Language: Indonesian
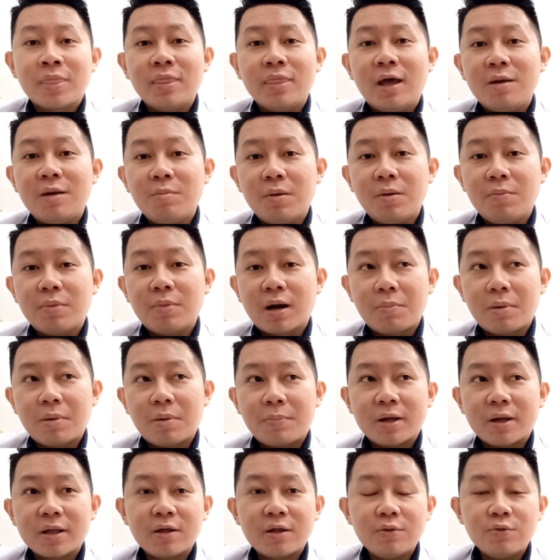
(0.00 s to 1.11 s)
Dan beberapa
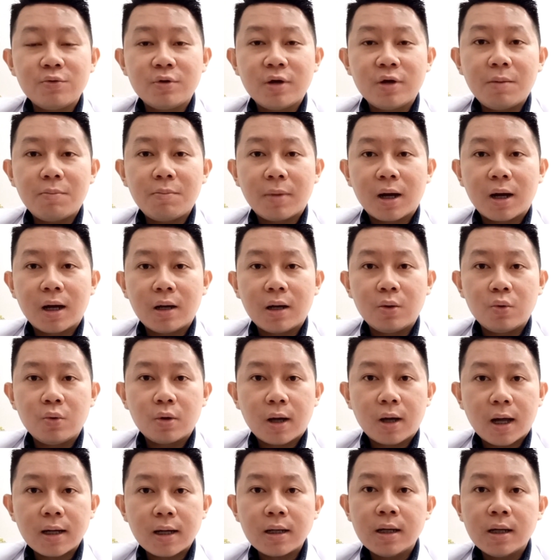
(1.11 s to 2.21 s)
pasien juga
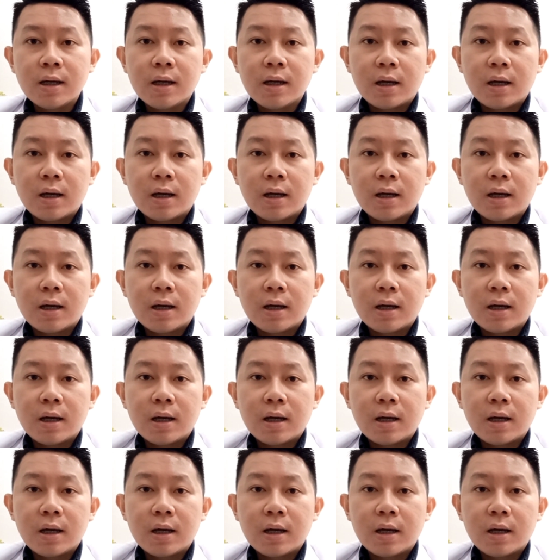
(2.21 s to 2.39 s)
mengeluhkan